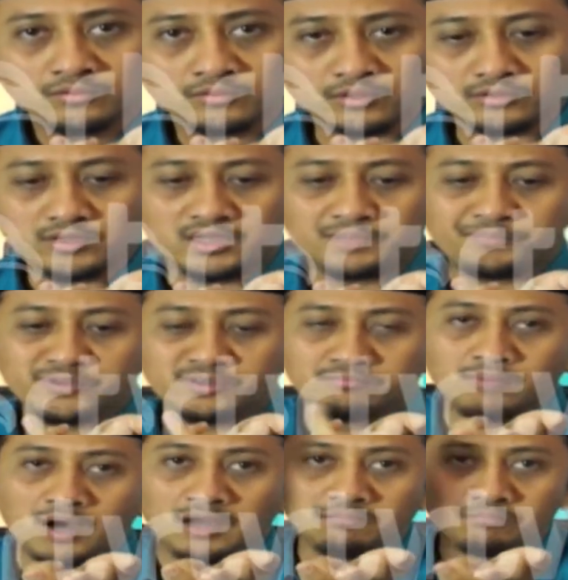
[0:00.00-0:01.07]
Terjadi
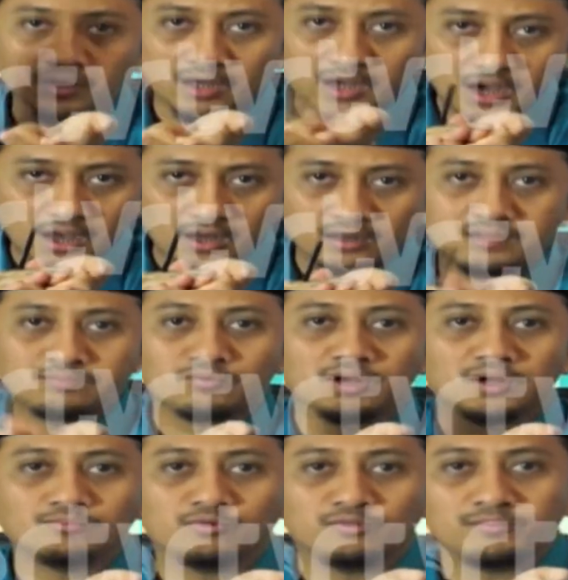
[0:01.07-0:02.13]
penyembahan berhala di
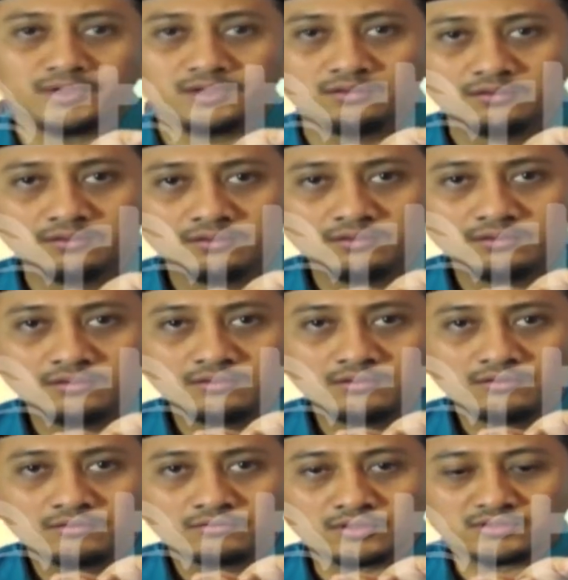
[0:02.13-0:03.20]
muka bumi.
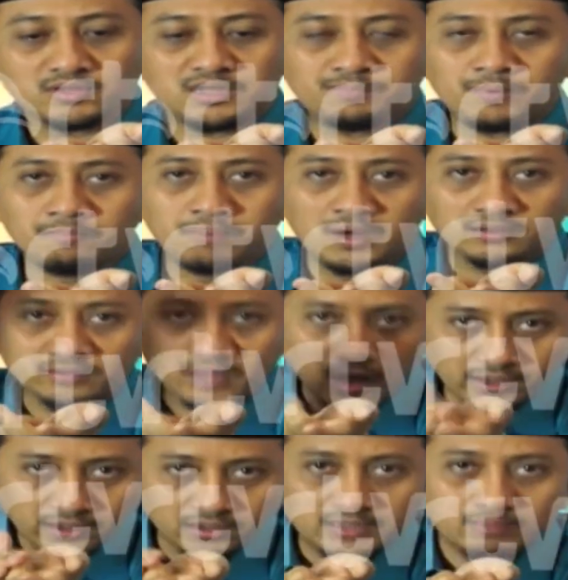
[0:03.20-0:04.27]
Terjadi
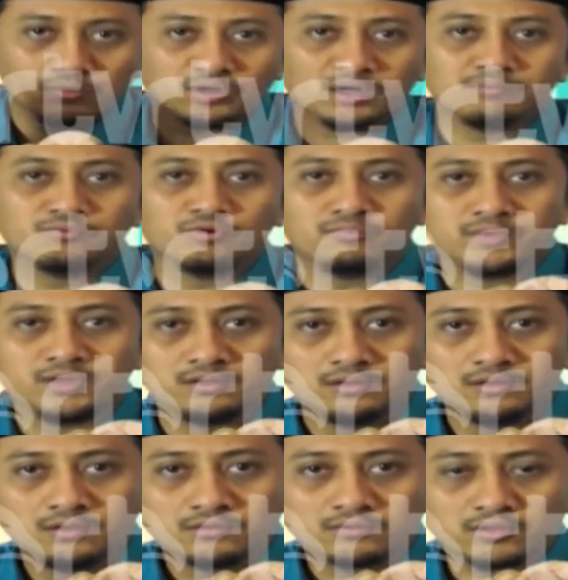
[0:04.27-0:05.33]
pembantaian di muka bumi
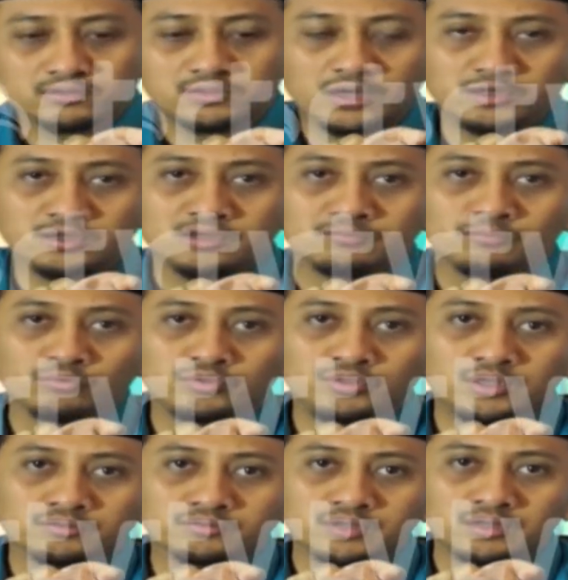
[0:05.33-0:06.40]
terjadi
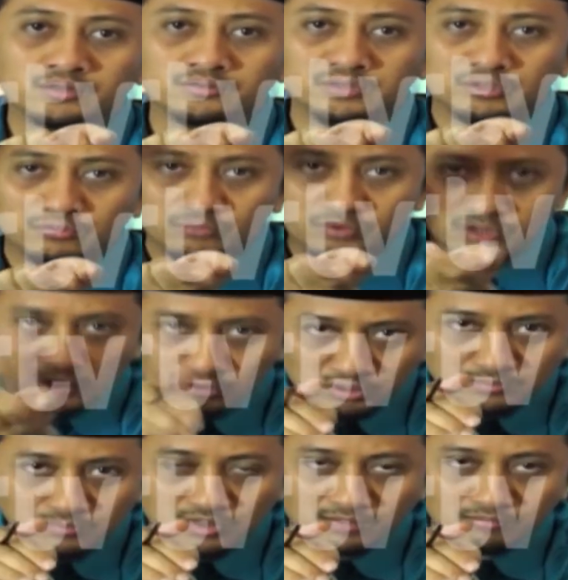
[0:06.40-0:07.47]
kemudian saling sikut menyikut
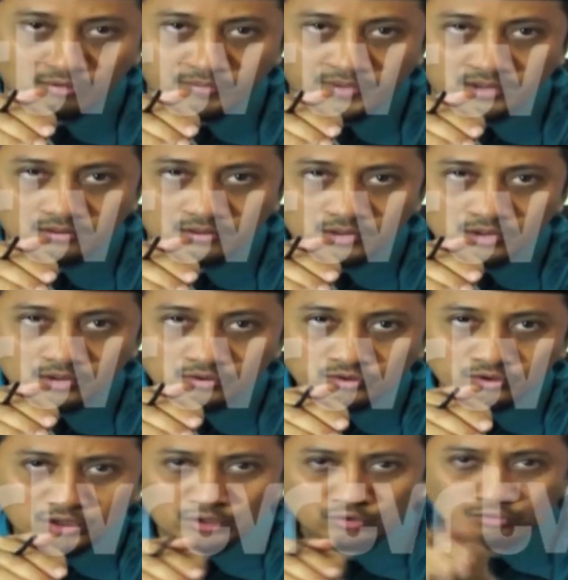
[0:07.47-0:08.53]
di muka bumi.
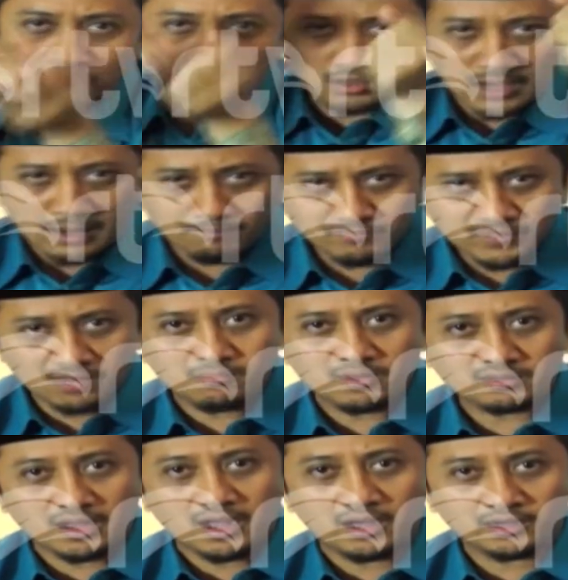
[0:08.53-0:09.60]
Segitu geramnya
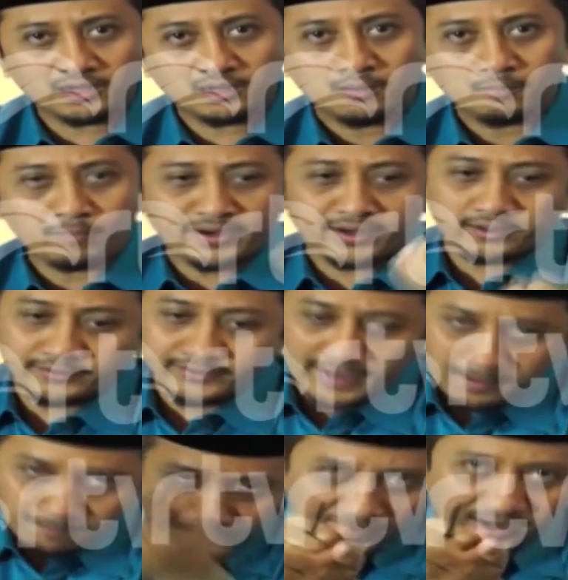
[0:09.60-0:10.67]
matahari, pengen
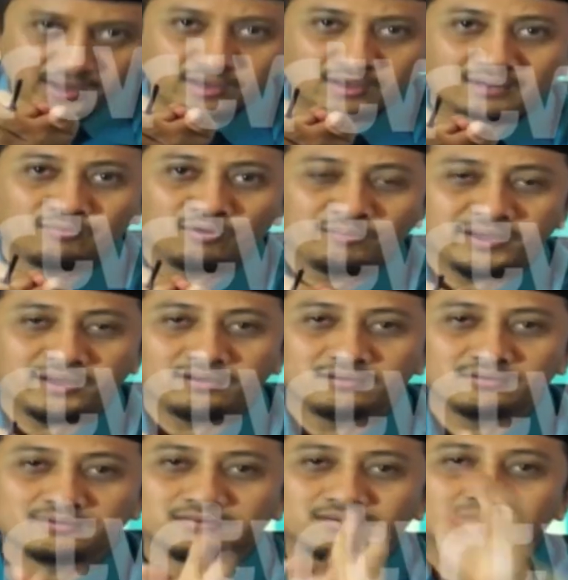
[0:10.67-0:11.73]
nempel aja ke bumi.
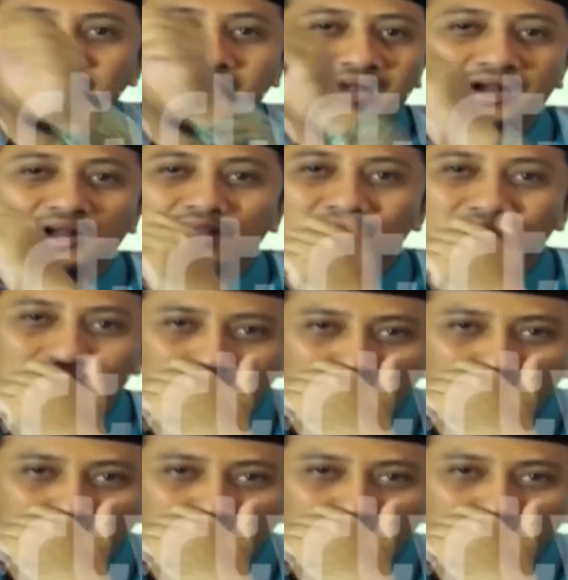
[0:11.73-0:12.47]
Enggak.